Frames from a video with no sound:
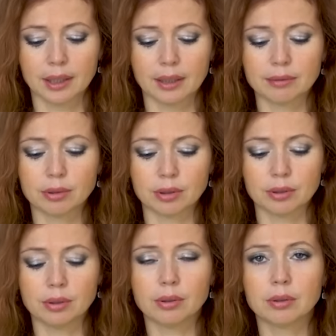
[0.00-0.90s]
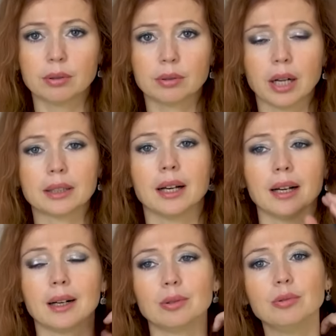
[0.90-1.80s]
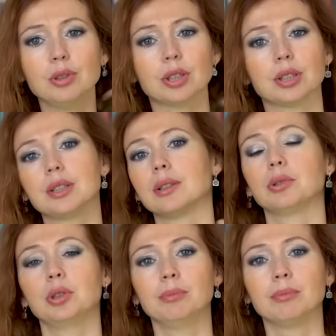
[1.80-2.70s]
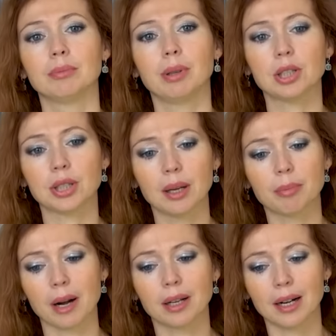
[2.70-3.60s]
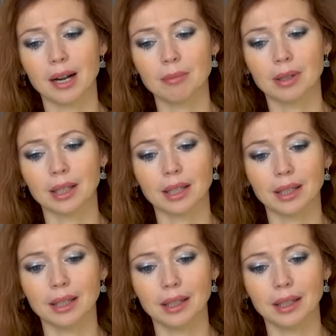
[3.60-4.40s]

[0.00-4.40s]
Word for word: на съемках к Елене подошел человек из Института культуры и поинтересовался,